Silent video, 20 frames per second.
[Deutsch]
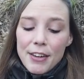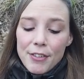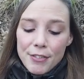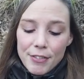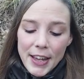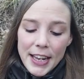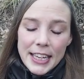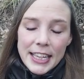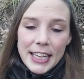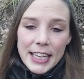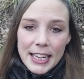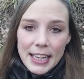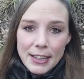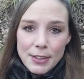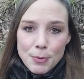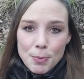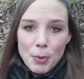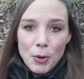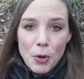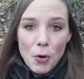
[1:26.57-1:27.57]
wenn ihr
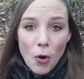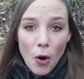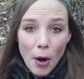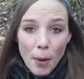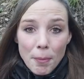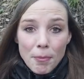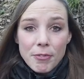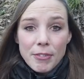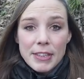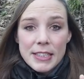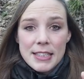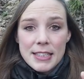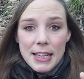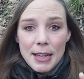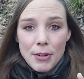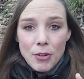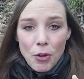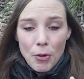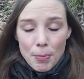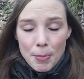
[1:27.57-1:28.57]
das bekommt, was
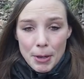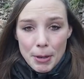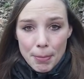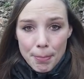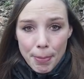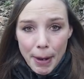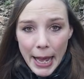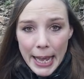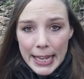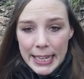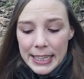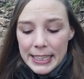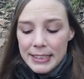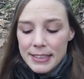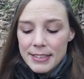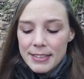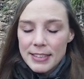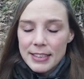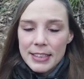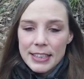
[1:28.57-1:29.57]
da noch mit
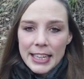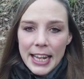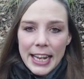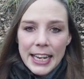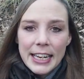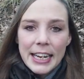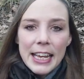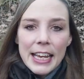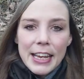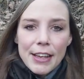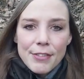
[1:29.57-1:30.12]
bei ist, denn